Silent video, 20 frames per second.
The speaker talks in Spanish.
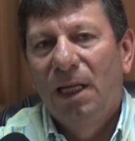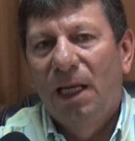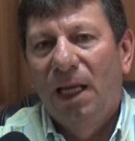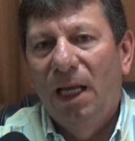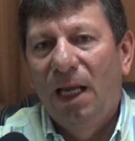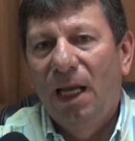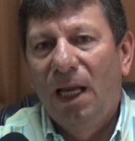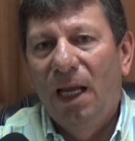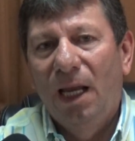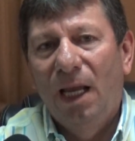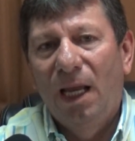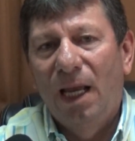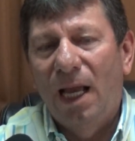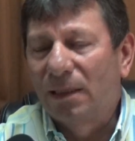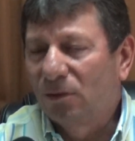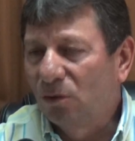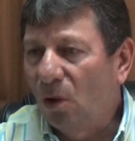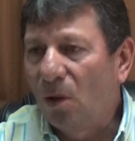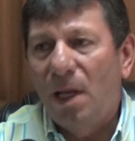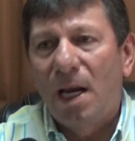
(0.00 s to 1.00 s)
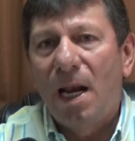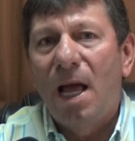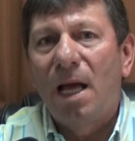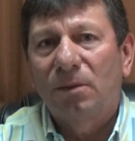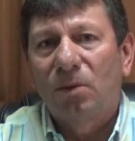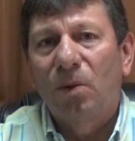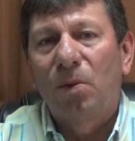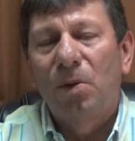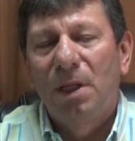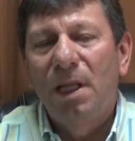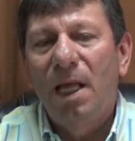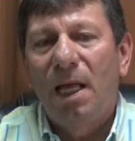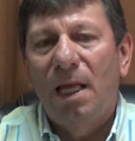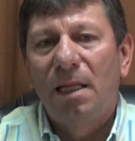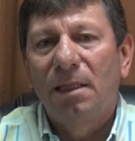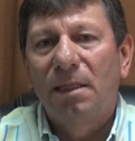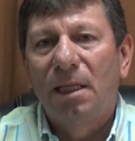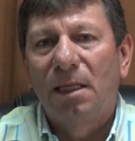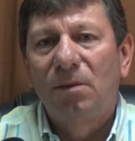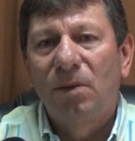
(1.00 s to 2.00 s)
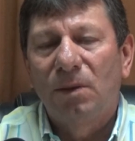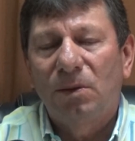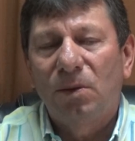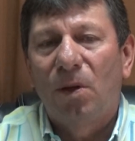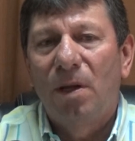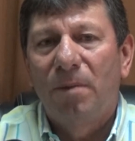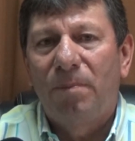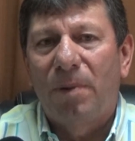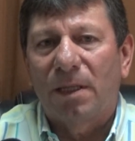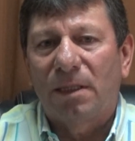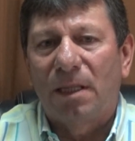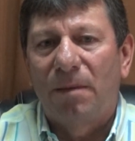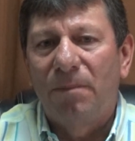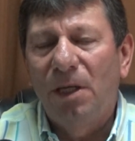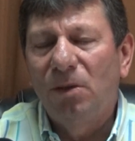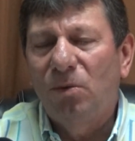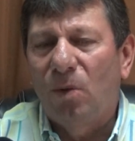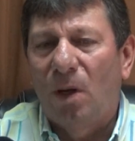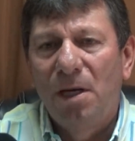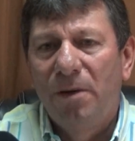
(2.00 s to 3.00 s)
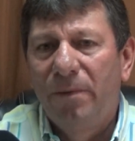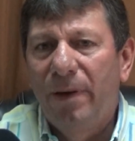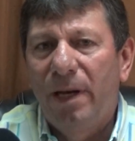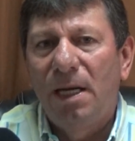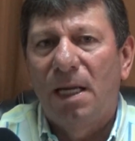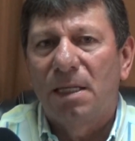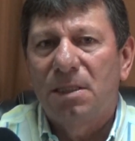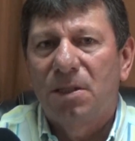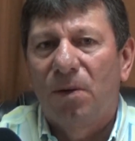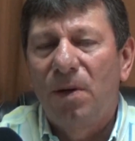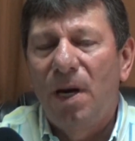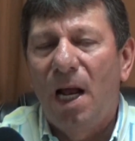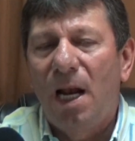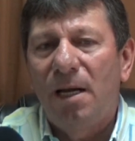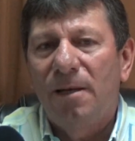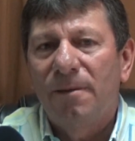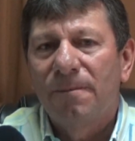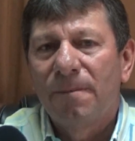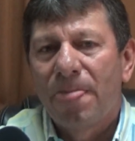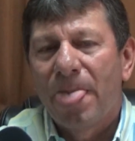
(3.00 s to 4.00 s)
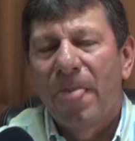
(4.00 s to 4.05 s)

eh, todas las autoridades de nuestro departamento a nivel nacional,